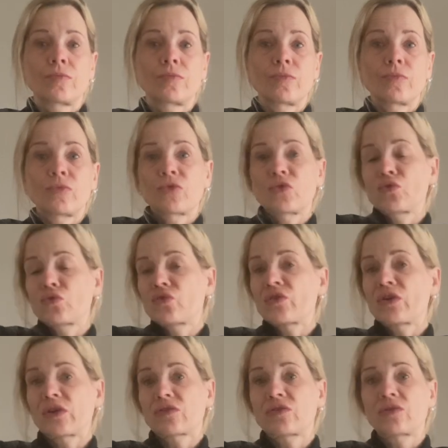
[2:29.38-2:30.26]
Und du
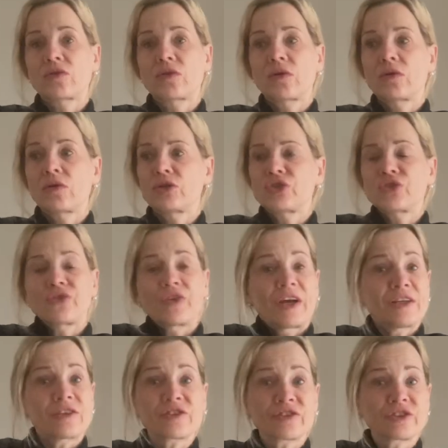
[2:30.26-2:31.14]
sagst, ich
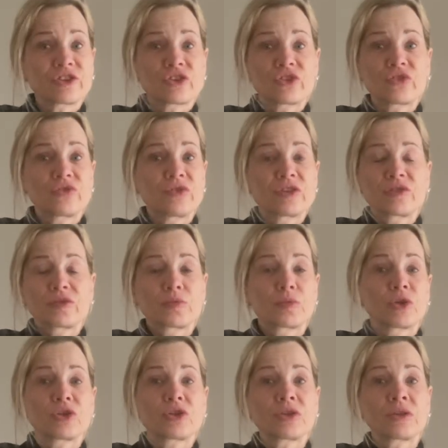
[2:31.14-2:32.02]
weiß nicht, wie sie
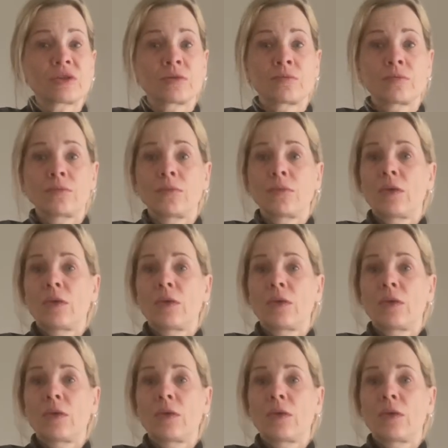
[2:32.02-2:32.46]
möchten.